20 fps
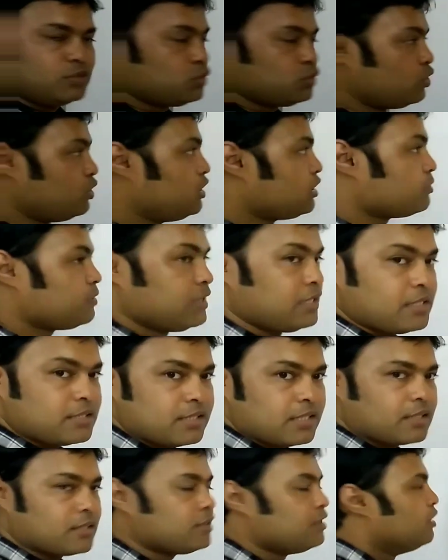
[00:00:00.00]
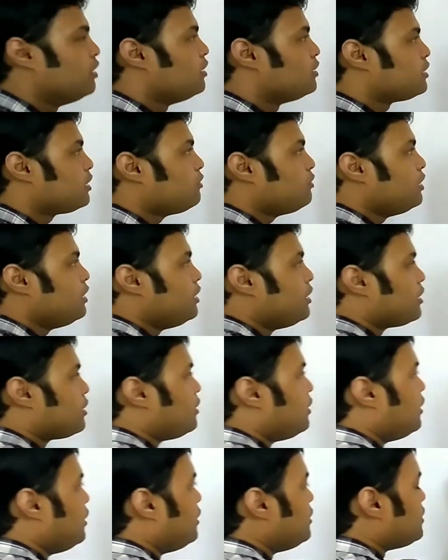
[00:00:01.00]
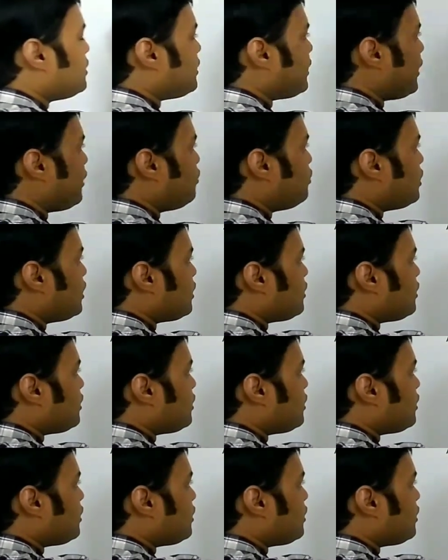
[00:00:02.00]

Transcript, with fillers: চল্লিশ মাইনাস এক তাহলে এখানে এই যে তেরোর